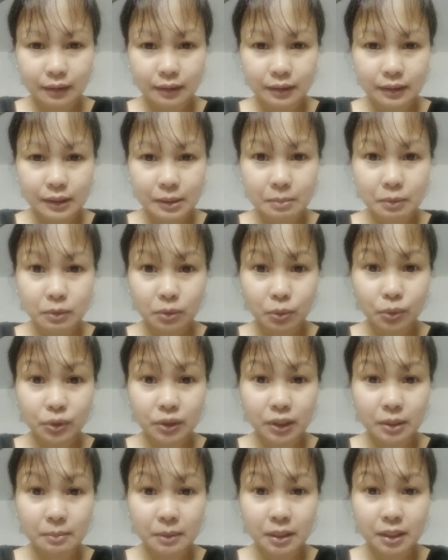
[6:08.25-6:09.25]
sa social
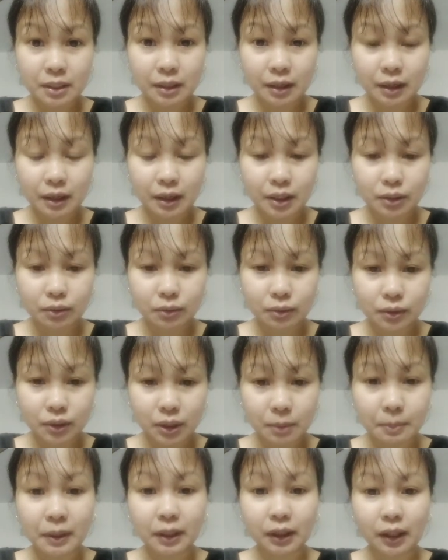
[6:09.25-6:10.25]
media
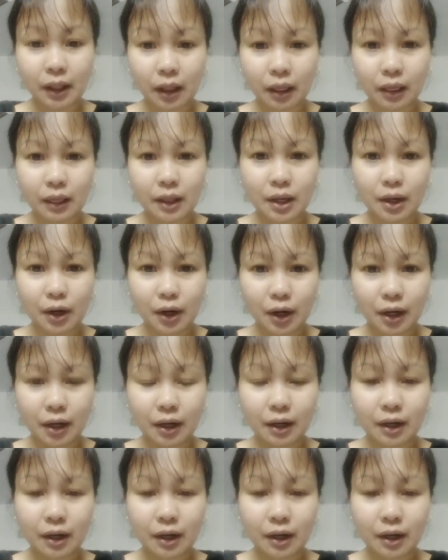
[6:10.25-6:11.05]
relationship at LDR.